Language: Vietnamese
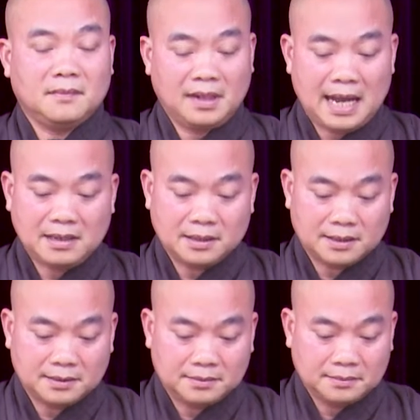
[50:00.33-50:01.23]
đáng
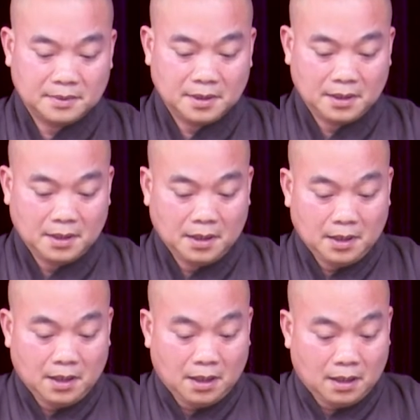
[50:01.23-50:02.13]
sợ
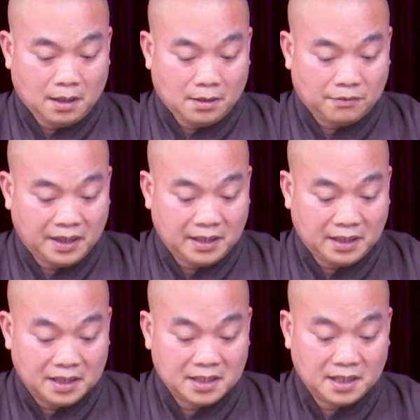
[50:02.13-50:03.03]
vị
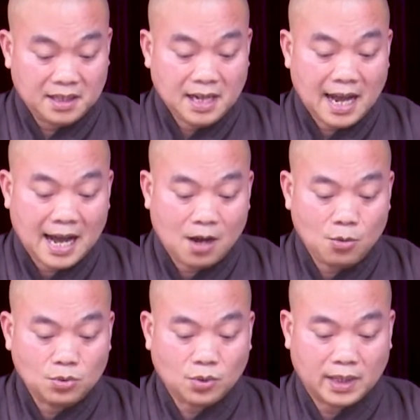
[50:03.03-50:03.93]
thiện sĩ
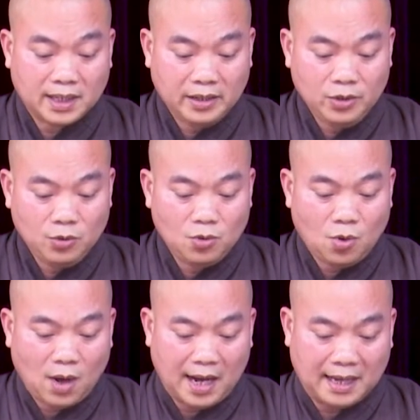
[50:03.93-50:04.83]
háo tuệ nhu
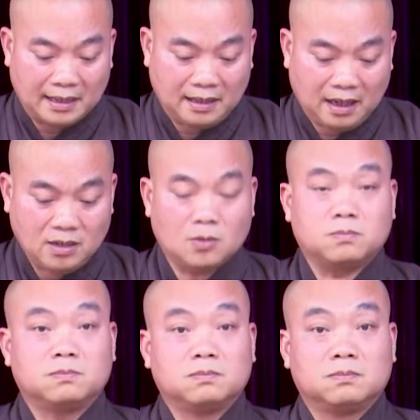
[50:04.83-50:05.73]
hòa nhẫn nhục
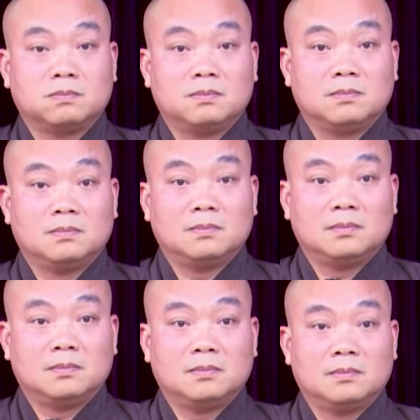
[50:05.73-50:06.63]

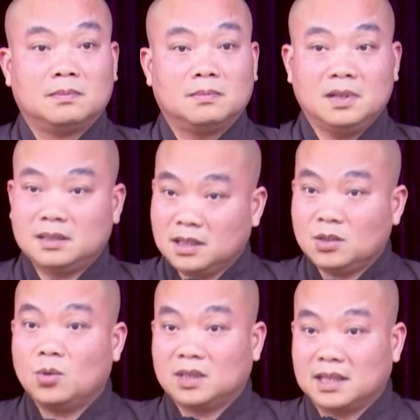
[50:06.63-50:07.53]
đức
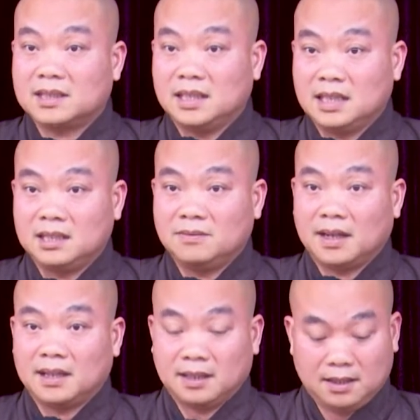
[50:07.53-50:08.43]
tính của thiện sĩ là như
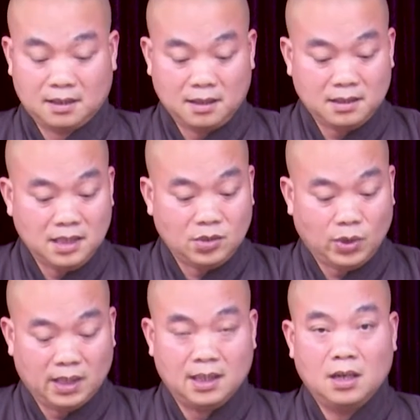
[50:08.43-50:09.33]
vậy có trí
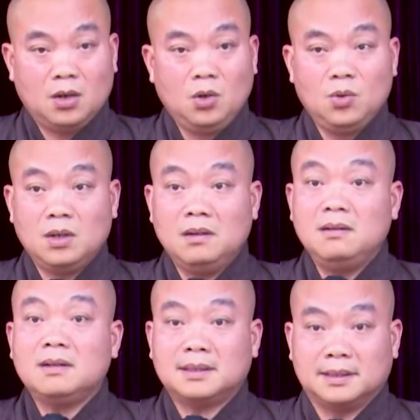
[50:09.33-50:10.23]
tuệ luôn
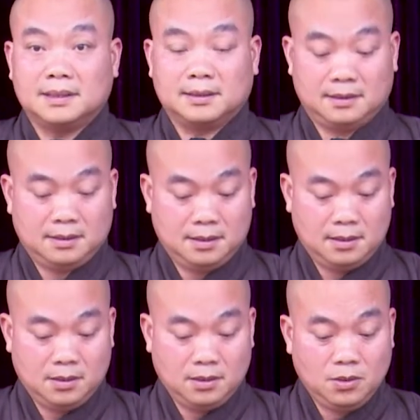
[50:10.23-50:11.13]
hướng thượng
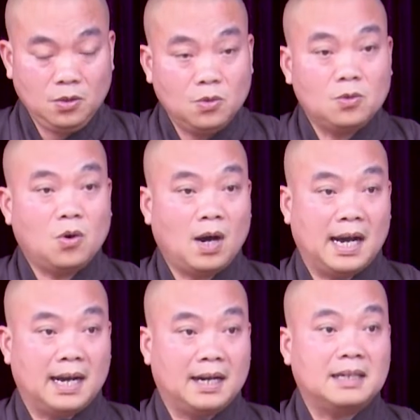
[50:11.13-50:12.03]
nhu
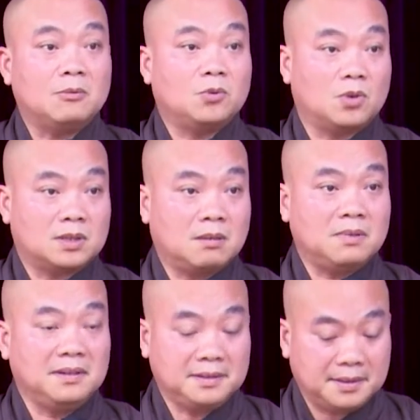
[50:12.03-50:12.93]
hòa ở trong cuộc sống
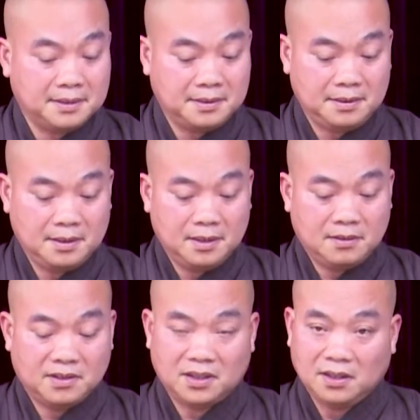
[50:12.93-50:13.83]
ứng xử
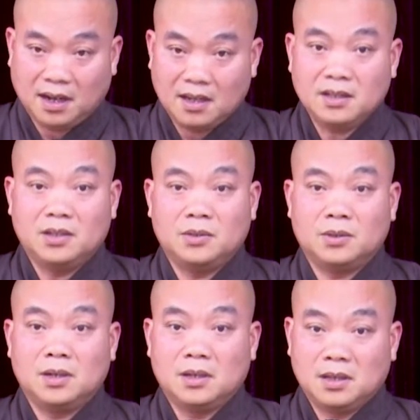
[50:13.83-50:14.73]
và nhẫn
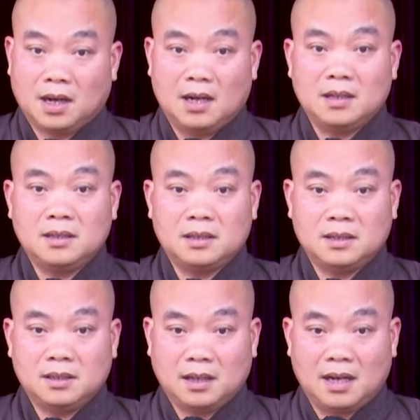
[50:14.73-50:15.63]
nhịu nhẫn
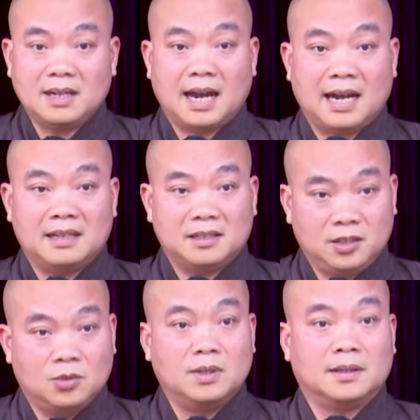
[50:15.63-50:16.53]
nhẫn nại
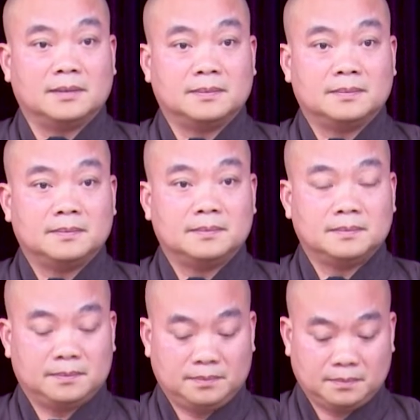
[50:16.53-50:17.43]
chịu đựng
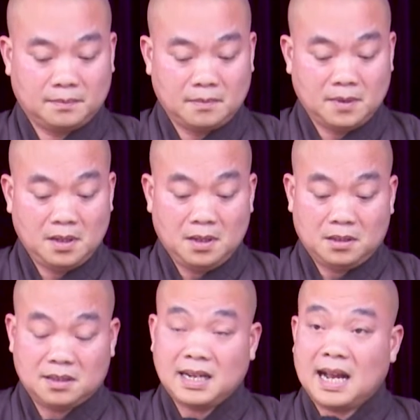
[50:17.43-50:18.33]

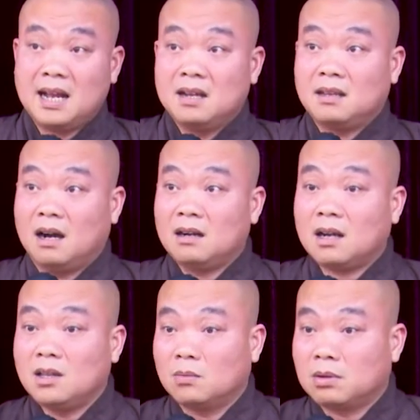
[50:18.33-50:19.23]
thực ra nhẫn nó
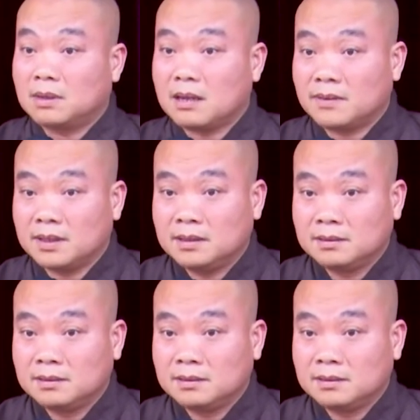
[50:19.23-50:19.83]
có nhục không các vị